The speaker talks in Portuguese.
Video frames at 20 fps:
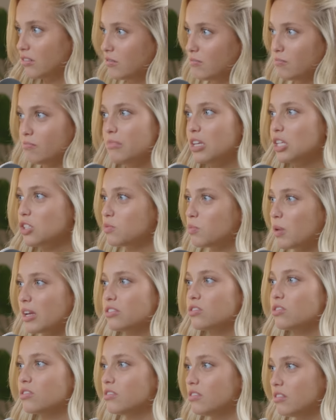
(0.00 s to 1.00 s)
mesmo
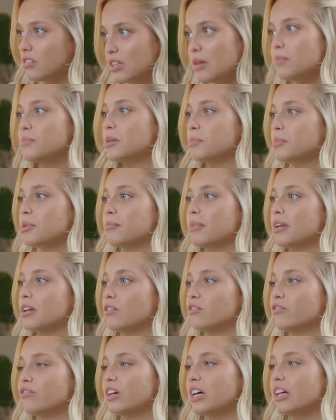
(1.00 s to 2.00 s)
antes de, da minha
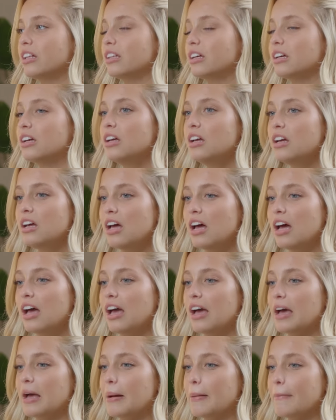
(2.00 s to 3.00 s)
primeira novela,
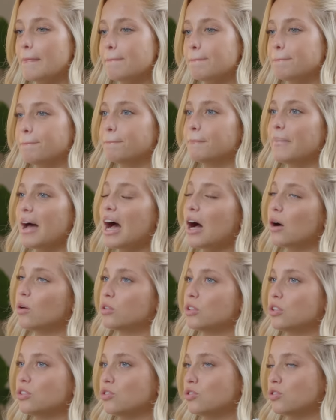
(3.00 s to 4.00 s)
um, ehm,
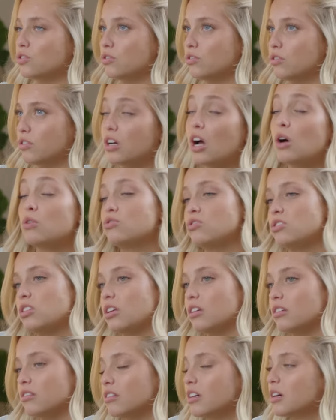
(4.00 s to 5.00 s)
aulas eh,
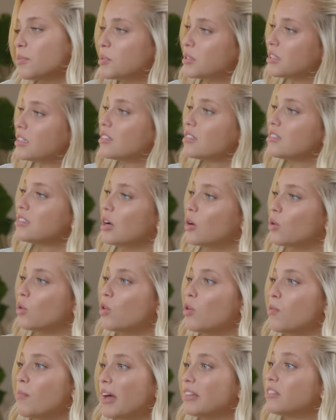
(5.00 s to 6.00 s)
coaching de representação
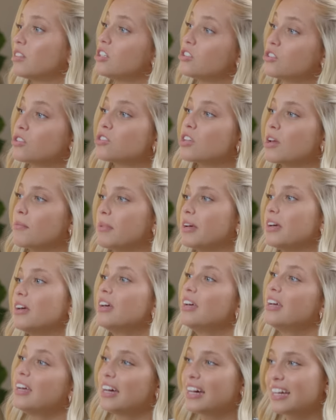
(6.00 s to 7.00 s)
com uma atriz que se chama
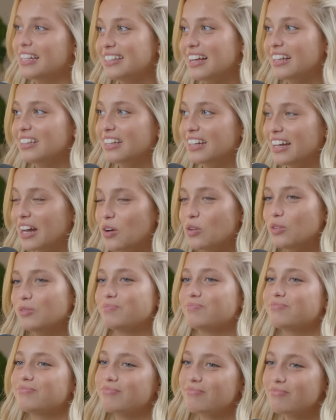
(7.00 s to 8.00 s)
hum. Rita Alagão.
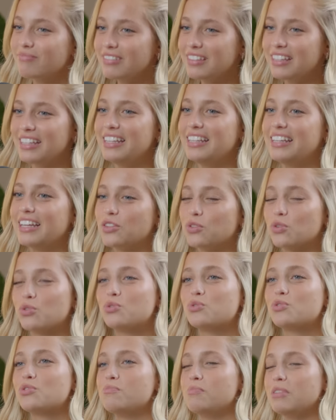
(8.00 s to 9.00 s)
Ia
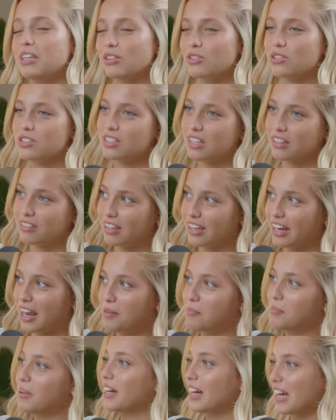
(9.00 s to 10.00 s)
todos os domingos de
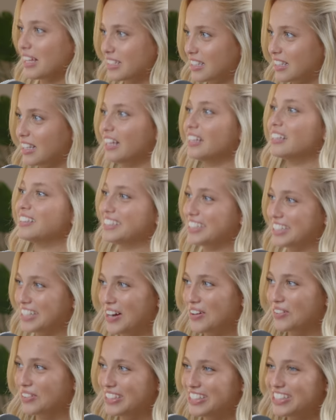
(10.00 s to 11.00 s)
Santarém para a casa dela ter
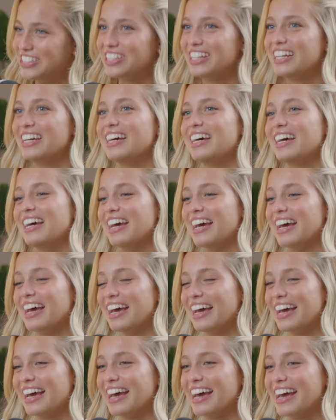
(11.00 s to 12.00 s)
aulas.
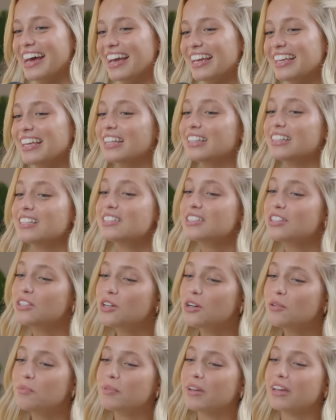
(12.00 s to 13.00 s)
Uau! Uh, e ela
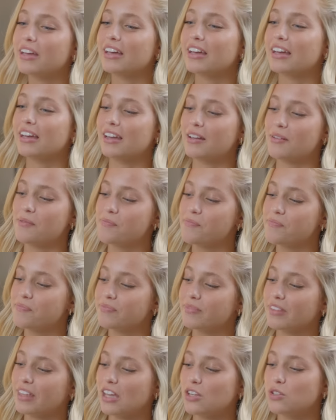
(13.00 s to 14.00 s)
ensinou-me ehm,
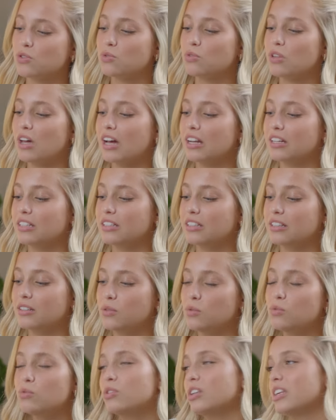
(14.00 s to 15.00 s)
a estudar
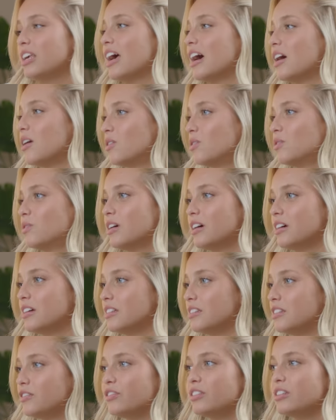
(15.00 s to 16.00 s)
eh, um guião,
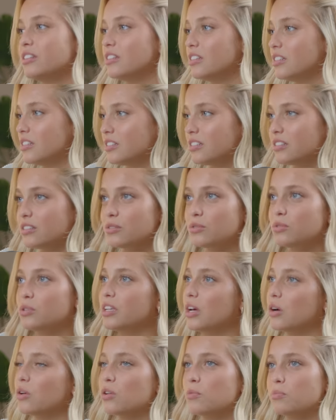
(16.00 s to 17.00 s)
a dividir o
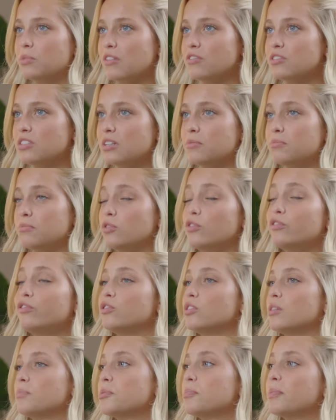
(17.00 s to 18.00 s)
guião como deve ser, no
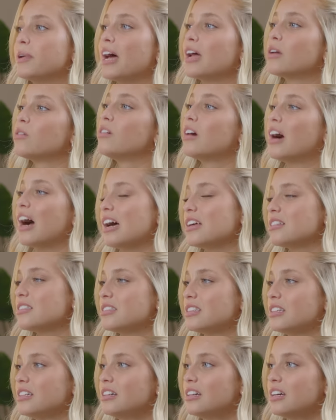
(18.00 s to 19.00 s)
fundo a preparar um
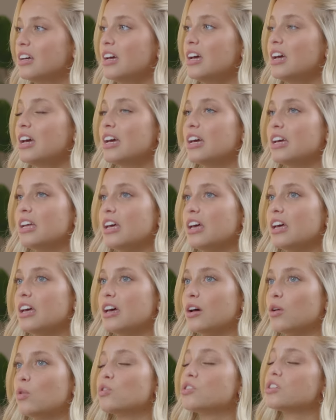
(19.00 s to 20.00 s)
casting.
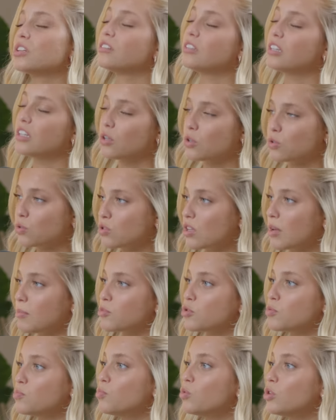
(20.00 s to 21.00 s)
Uh, hoje em dia nós
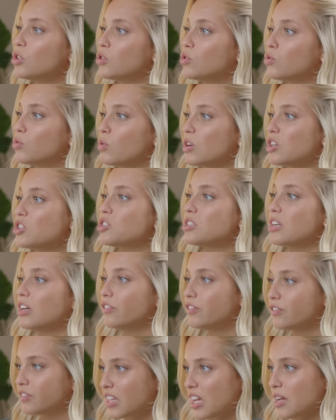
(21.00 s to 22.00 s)
usamos muito as
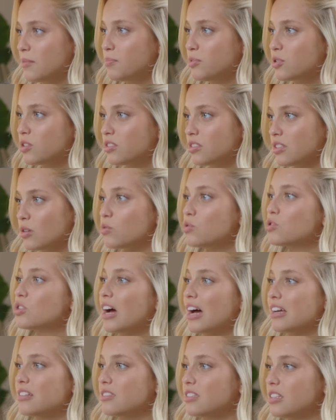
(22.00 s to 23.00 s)
self-tapes, que são os
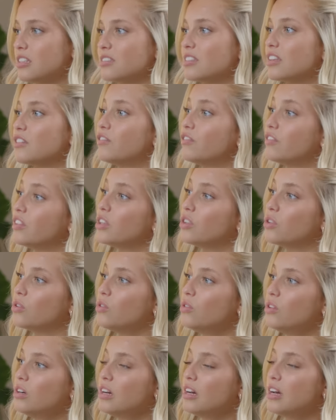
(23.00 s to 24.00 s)
castings em
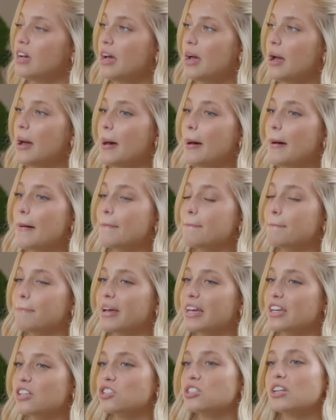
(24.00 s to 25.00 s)
vídeo. Ok.
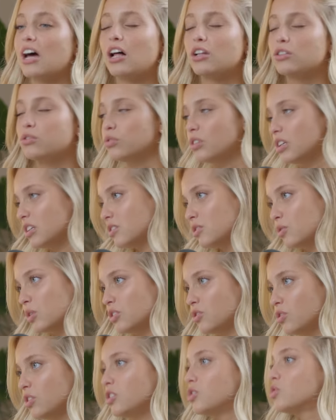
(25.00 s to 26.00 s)
Mas na altura isso não
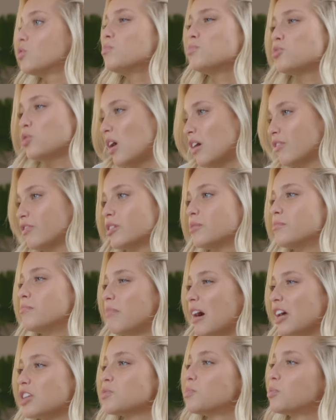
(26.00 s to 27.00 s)
existia. Isto começou a haver
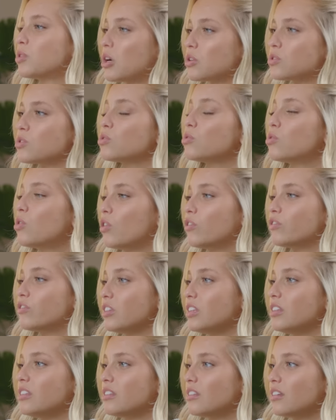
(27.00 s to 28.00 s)
mais por causa do
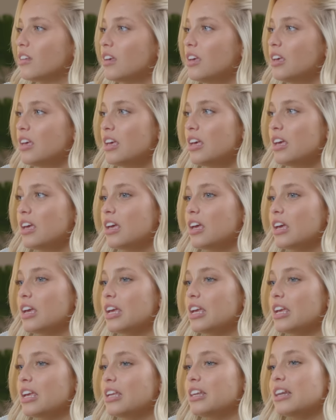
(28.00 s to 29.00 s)
Covid. Uhum.
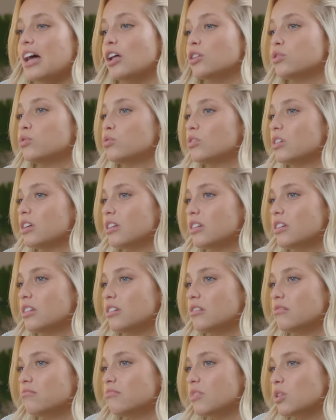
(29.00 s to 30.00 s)
E na altura
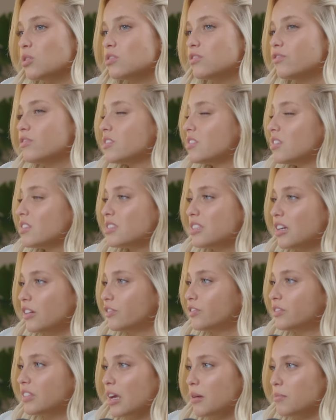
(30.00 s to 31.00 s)
não se fazia
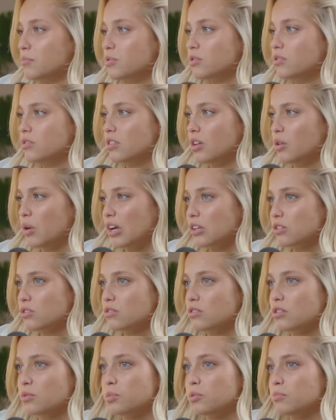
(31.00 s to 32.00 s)
self-tapes, eu
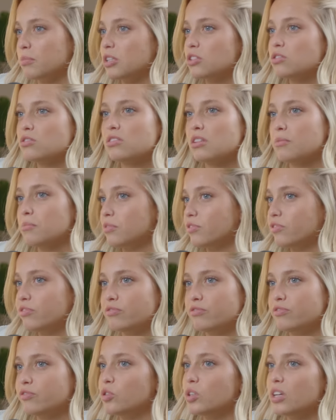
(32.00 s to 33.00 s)
acho. Eu pelo menos sempre
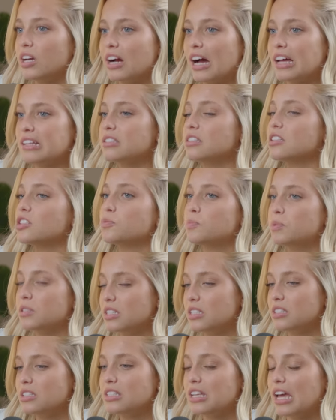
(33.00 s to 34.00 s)
fui a castings
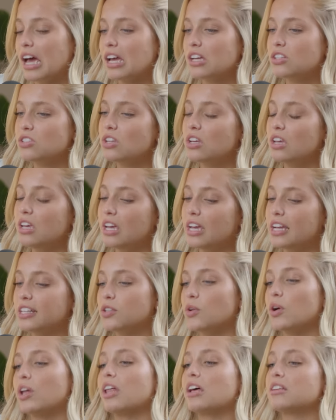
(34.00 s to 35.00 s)
presenciais,
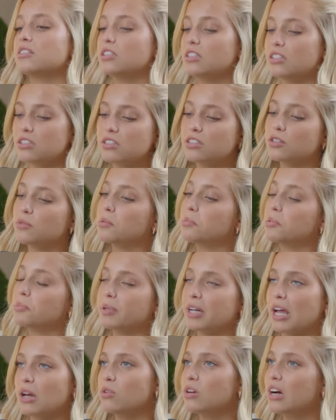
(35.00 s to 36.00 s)
então ela assim, ensinou-me a
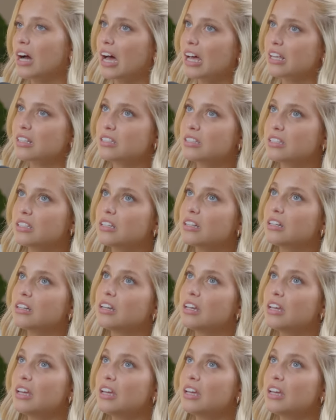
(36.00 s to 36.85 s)
preparar o casting